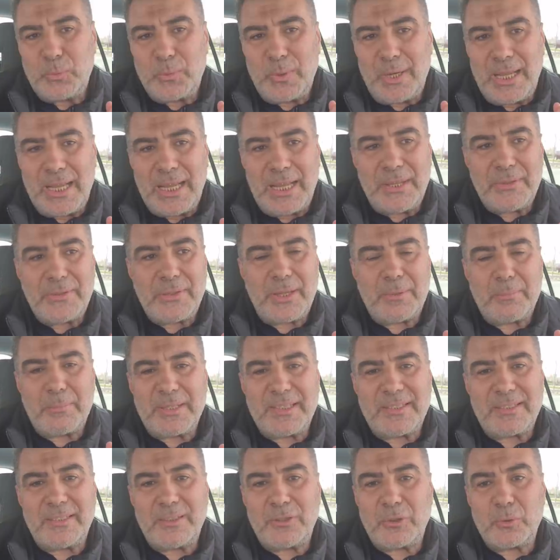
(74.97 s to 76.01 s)
وهذا
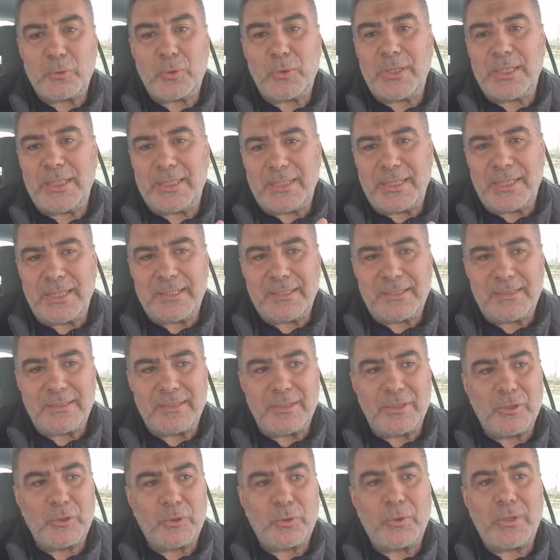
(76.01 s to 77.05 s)
مصير كل الناس
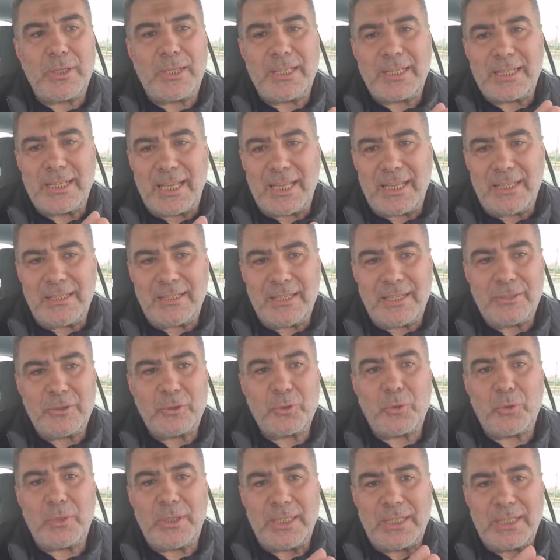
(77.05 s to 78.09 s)
كل الكائنات
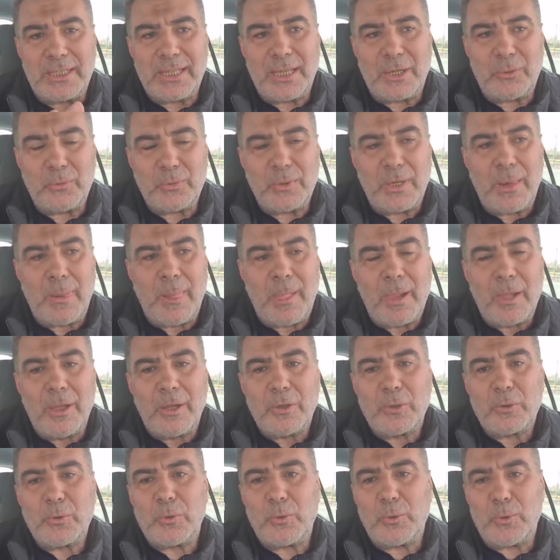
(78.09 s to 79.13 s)
كل الكون
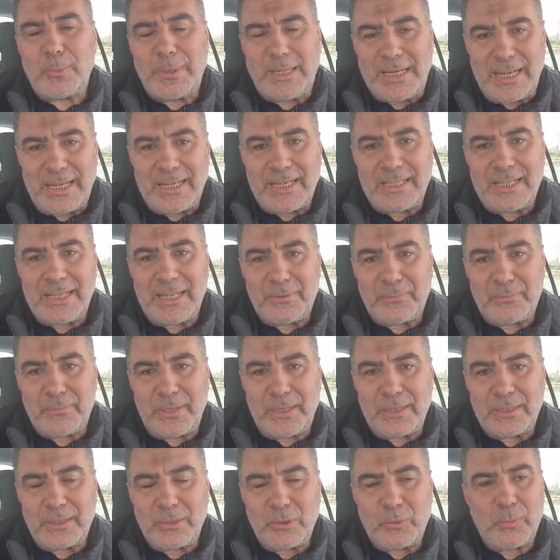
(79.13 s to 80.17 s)
كل من عليها
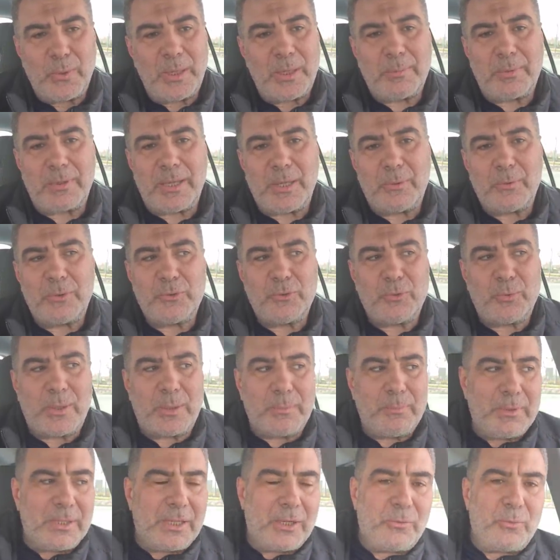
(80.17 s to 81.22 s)
فان ويبقى وجه
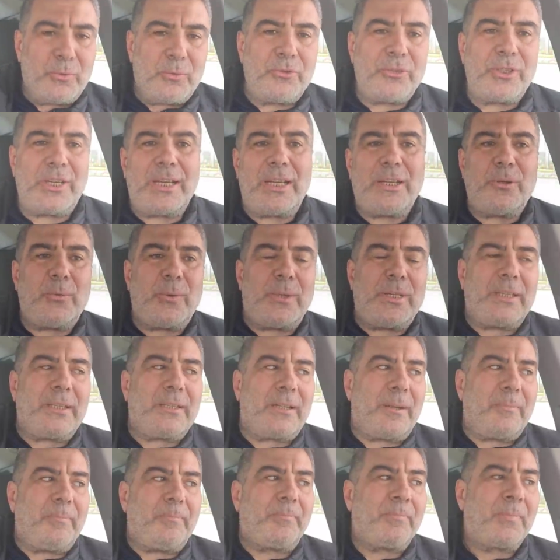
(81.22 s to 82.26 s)
ربك ذو الجلال
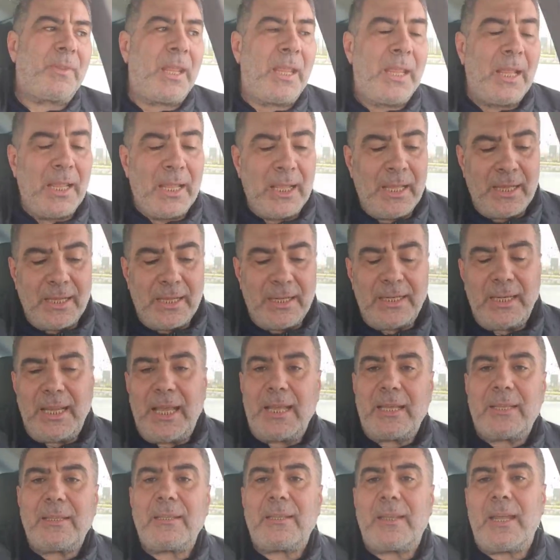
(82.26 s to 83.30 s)
والإكرام
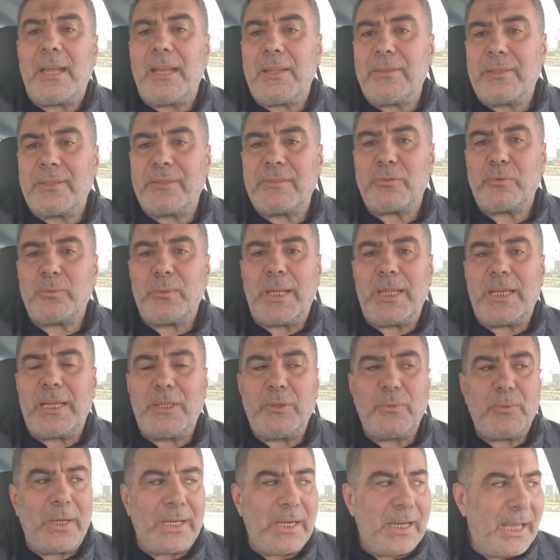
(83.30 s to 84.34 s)
الحقيقة هذا السؤال
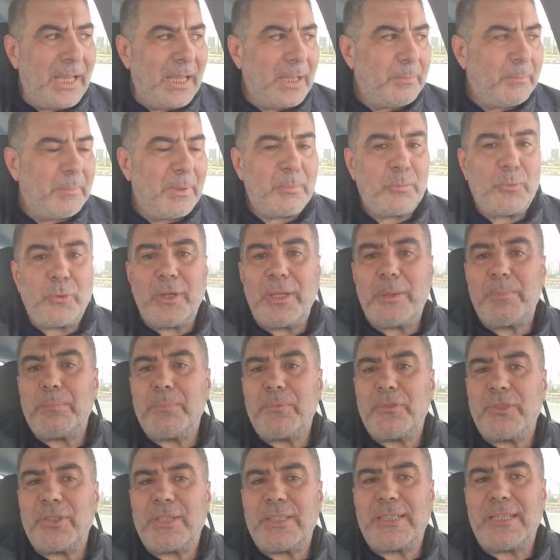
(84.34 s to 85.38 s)
أيها الأحبة
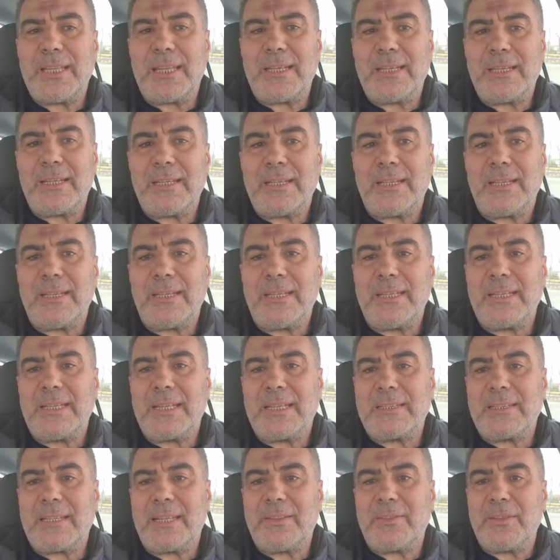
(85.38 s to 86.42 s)
مهم جدا
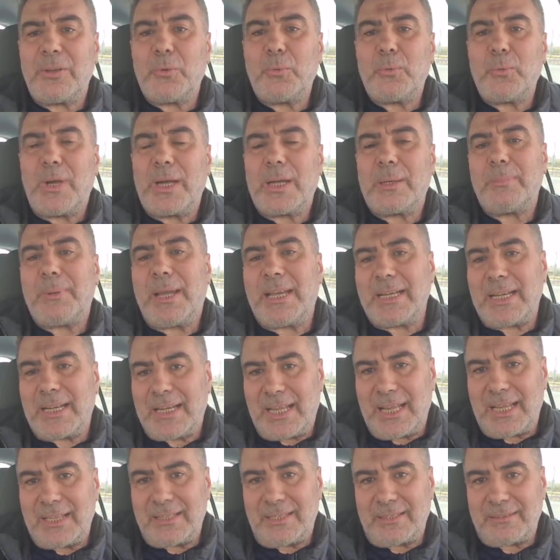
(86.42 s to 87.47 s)
لنتذوق معنى
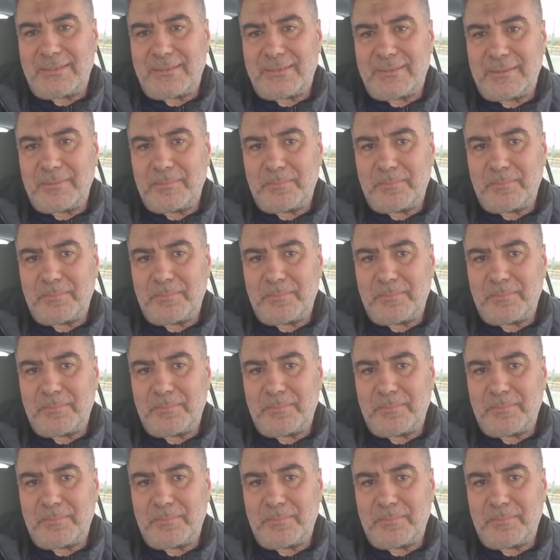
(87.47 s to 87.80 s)
الحياة